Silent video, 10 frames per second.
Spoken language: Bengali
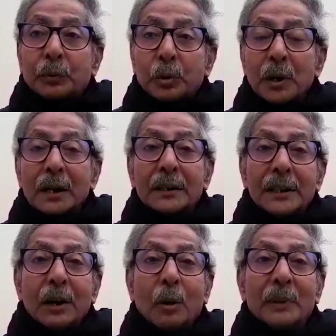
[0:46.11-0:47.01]
সোনা কি
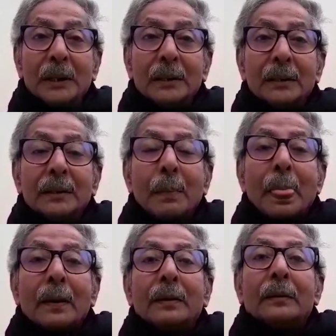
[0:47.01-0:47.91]
হবে
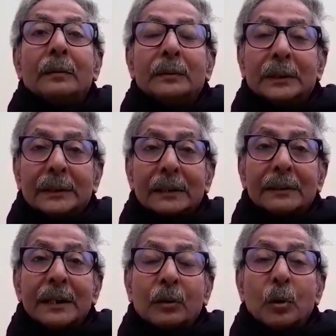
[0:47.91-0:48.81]
সেটা
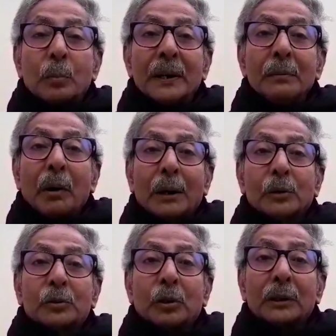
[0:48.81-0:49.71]
ঠিক করবেন ভারত
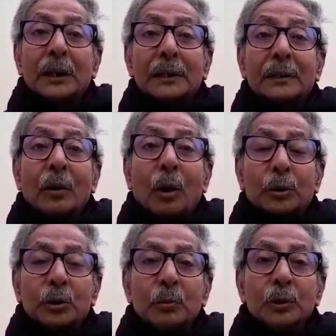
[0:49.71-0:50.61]
সরকারের
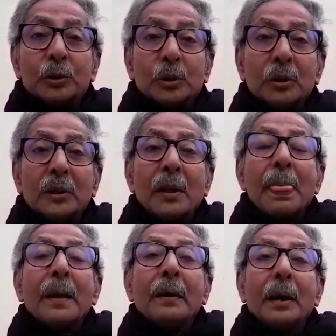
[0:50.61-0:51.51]
অর্থমন্ত্রক
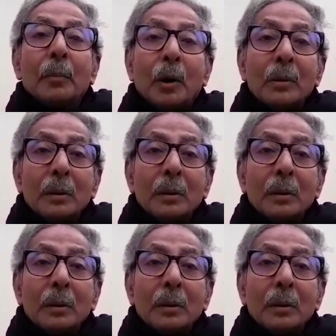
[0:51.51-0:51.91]
এবং